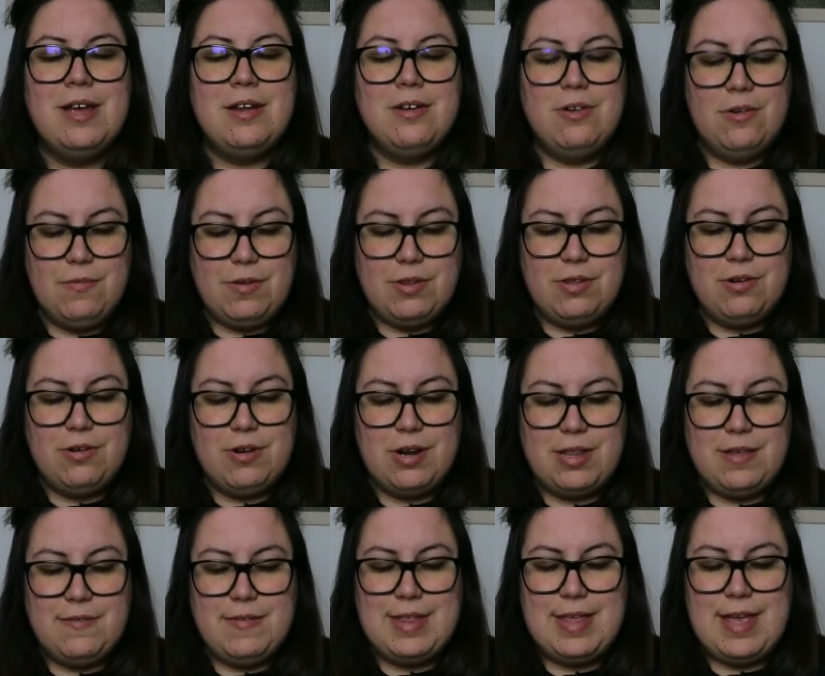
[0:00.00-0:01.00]
non vedo l'ora
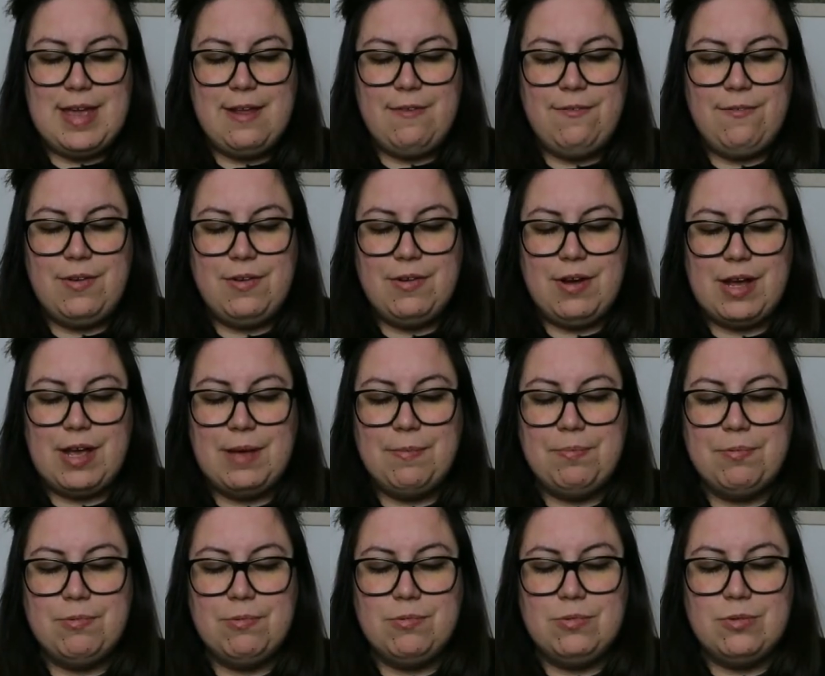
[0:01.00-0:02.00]
di vedere fino a che
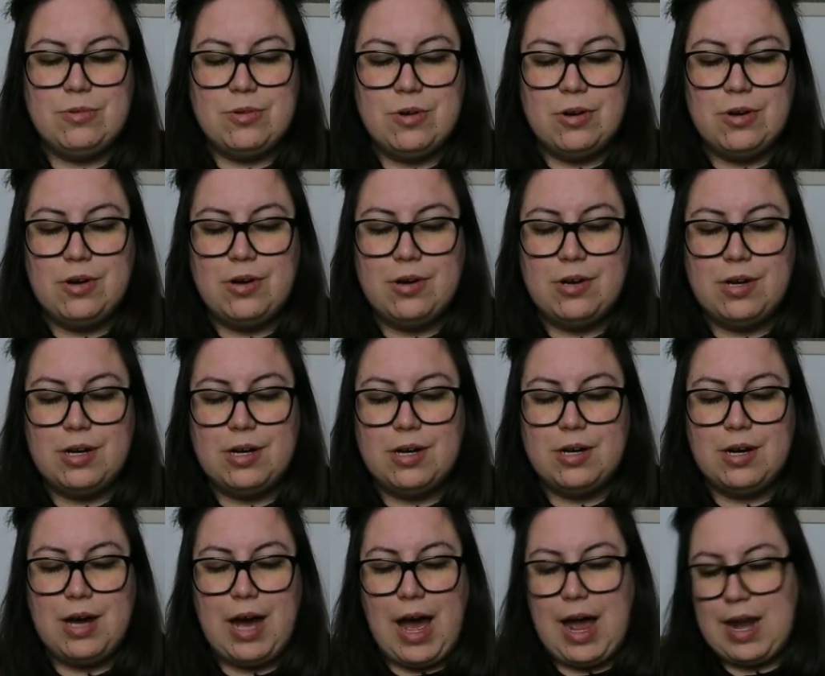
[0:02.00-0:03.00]
punto
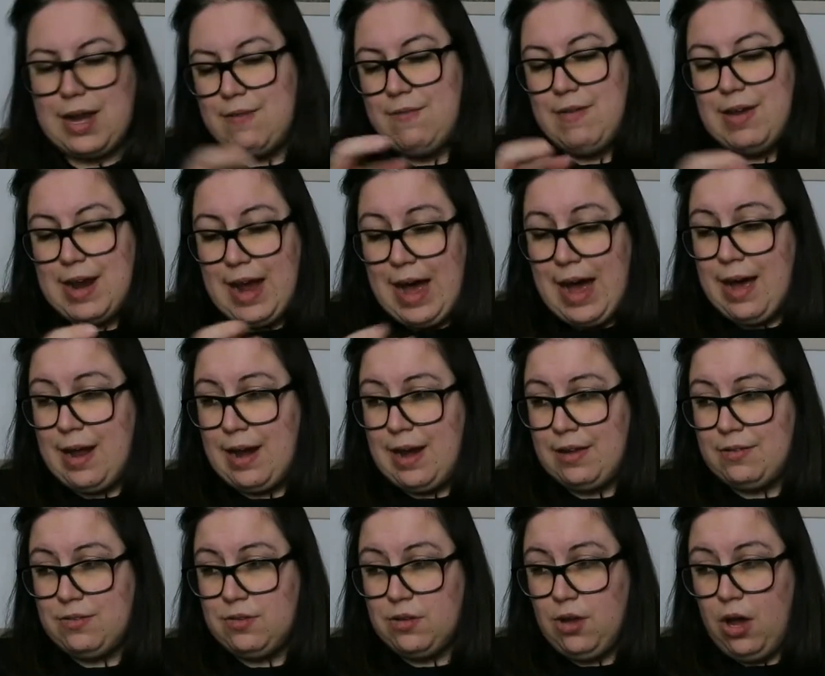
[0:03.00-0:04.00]
eh, arriverà
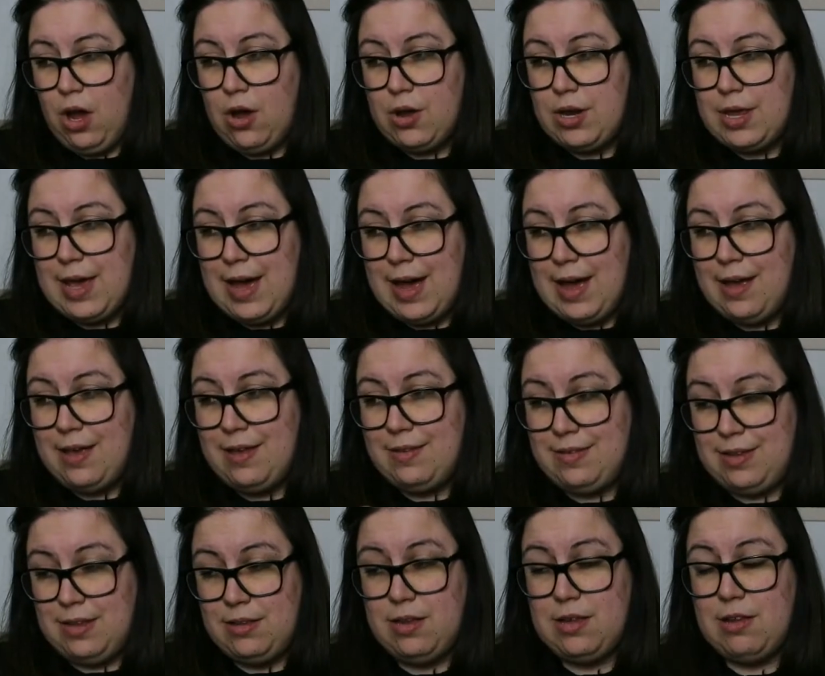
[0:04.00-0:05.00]
la storia
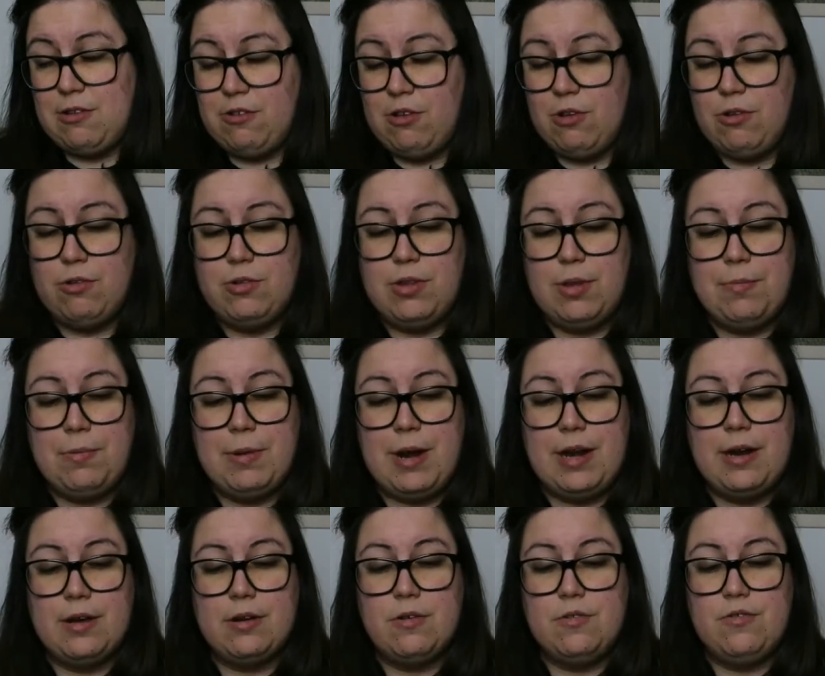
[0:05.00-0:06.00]
essendo adesso in
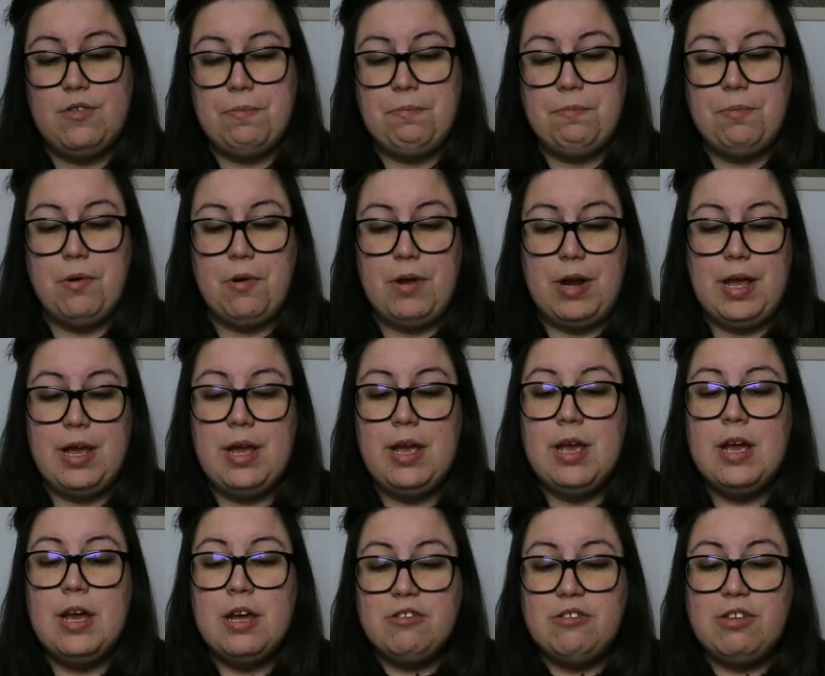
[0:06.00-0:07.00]
contemporanea col Giappone
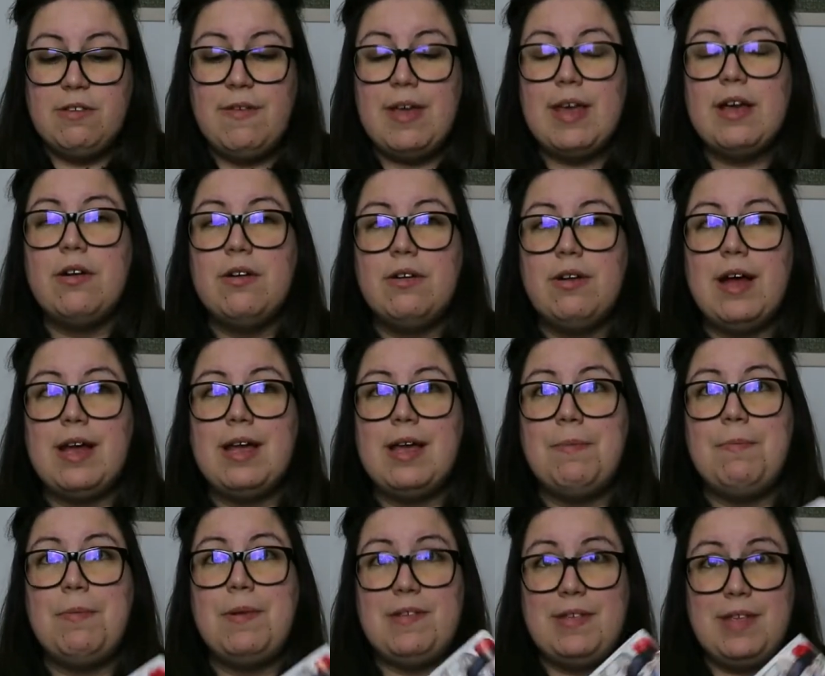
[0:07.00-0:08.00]
ci vengono
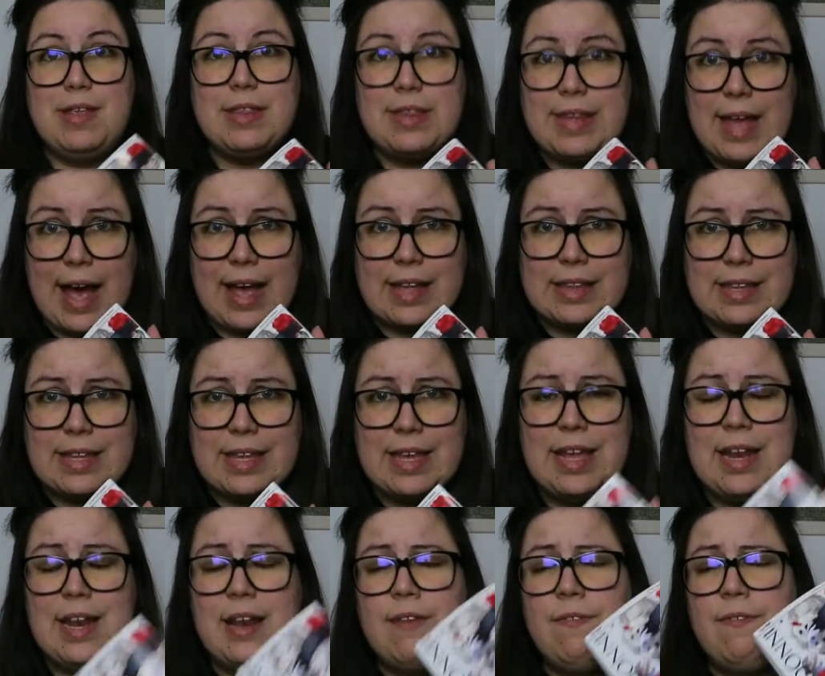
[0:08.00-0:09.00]
anche
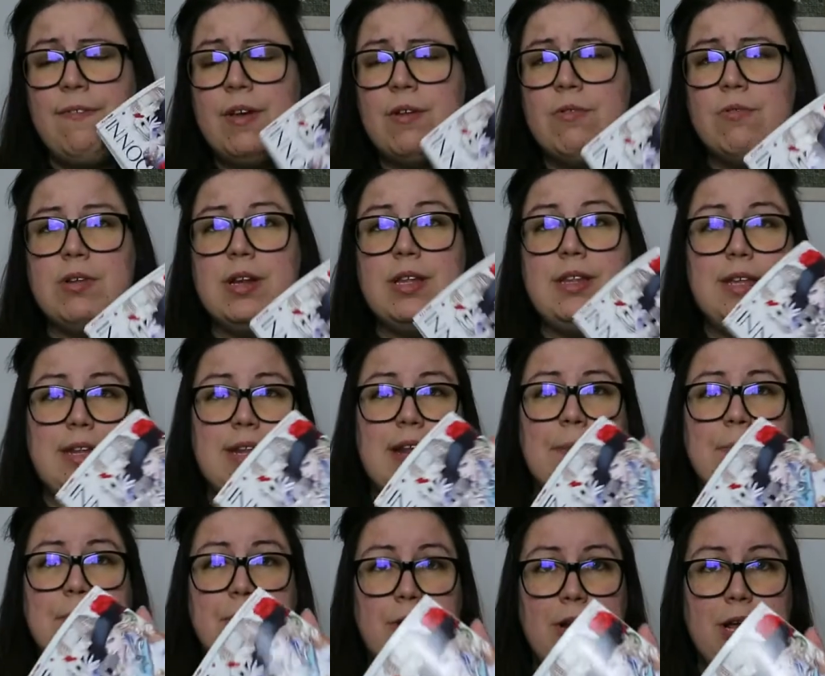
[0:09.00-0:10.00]
presentati le figure di
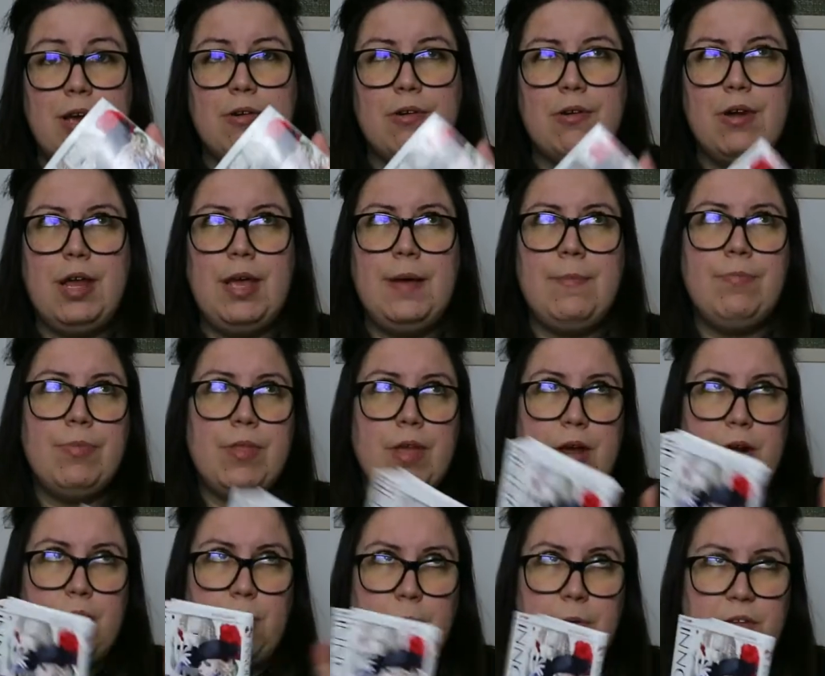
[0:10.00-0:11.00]
Napoleone,
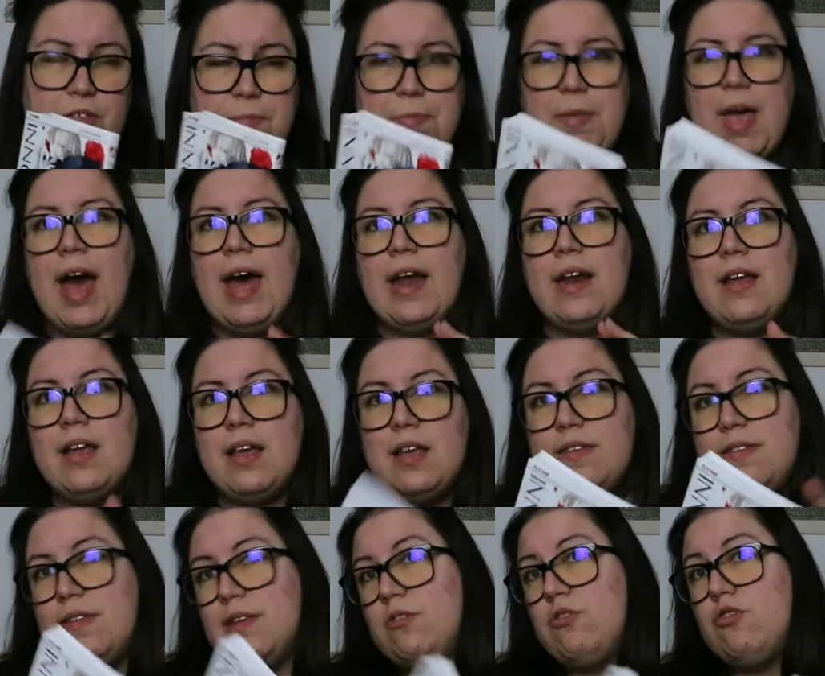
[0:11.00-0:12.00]
Robespierre e
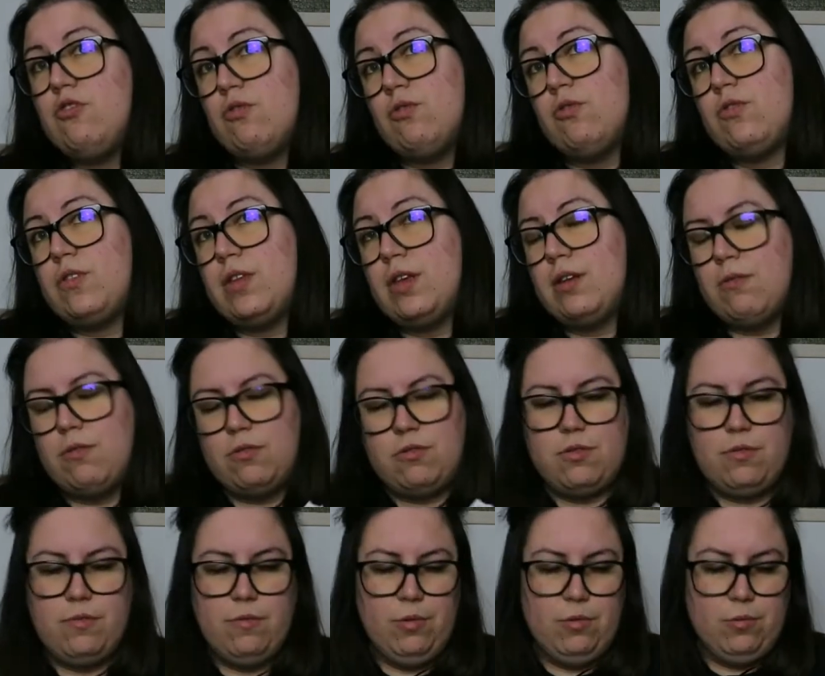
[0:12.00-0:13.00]
Saint-Just in
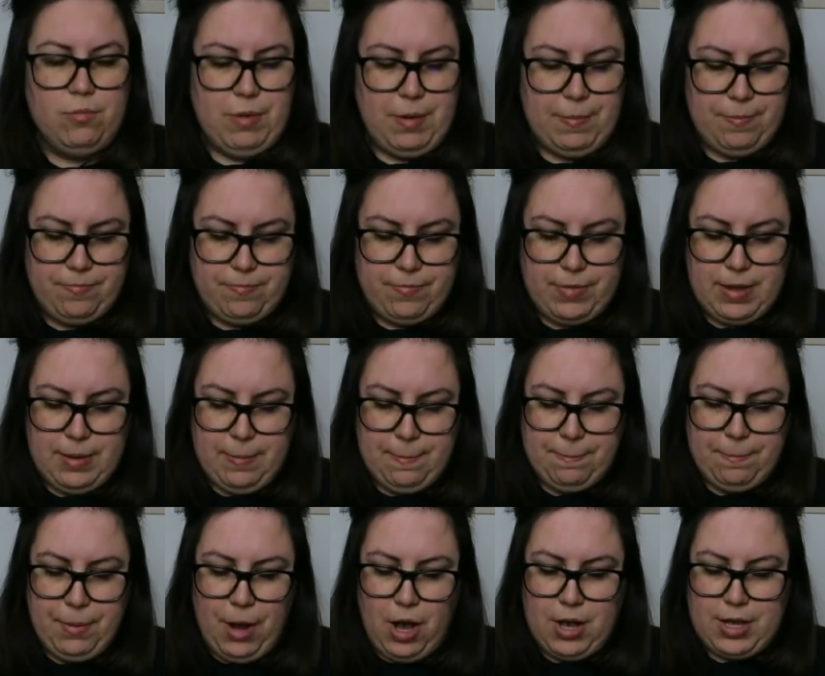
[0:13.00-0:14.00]
questo volume
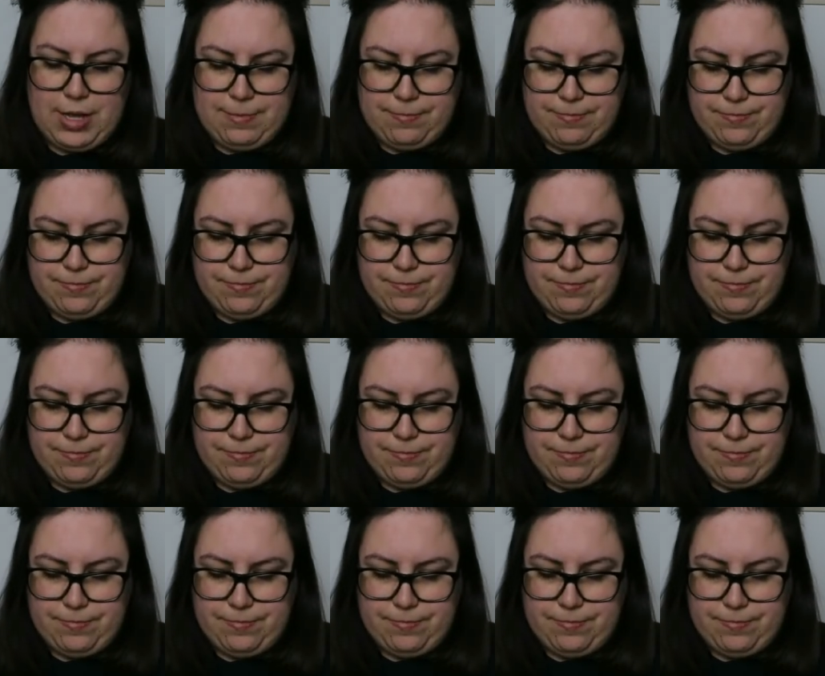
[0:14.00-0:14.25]
poi